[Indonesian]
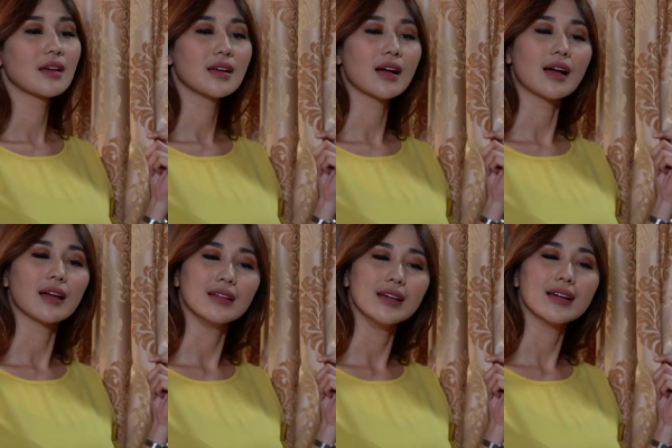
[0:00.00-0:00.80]
Yang
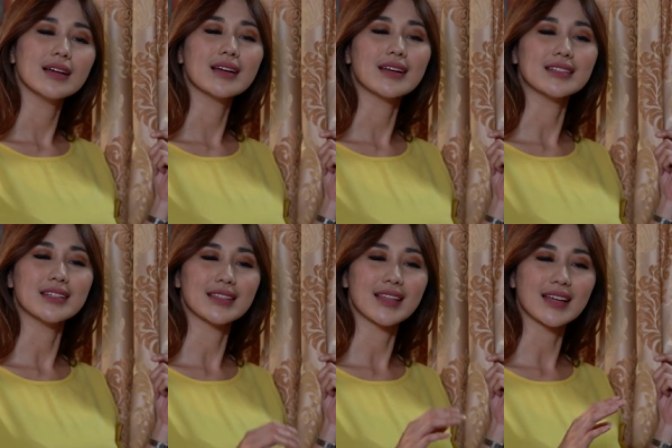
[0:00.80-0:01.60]
ada
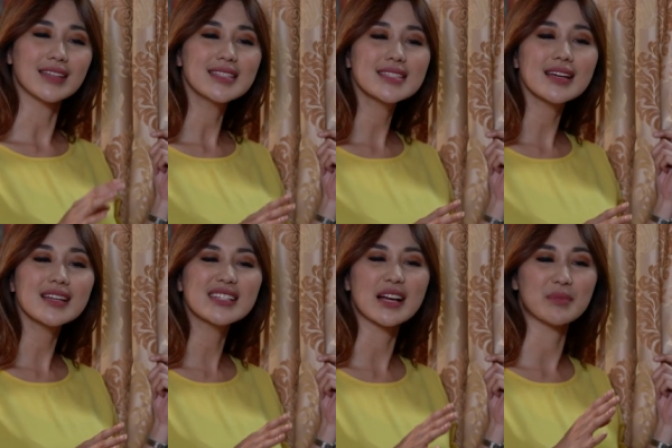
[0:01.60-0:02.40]
hanya
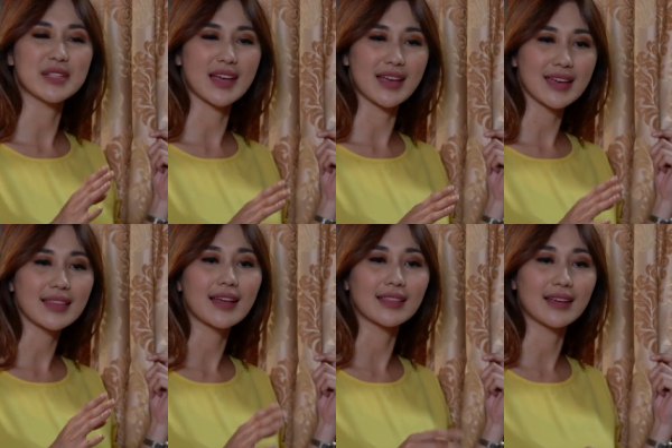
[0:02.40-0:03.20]
tangisan yang menyayat
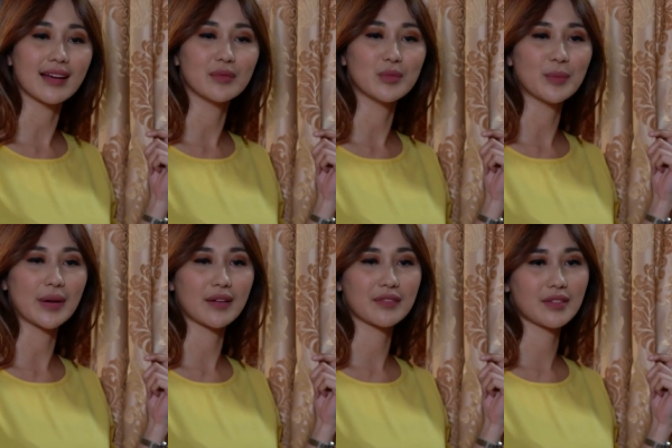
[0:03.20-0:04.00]
hati kamu,
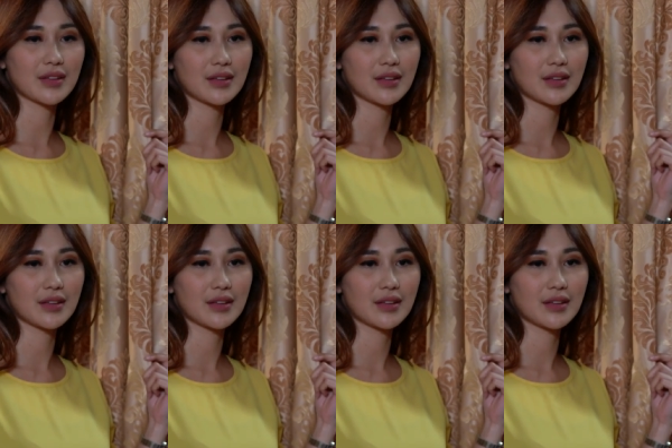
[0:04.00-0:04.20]
Parafi.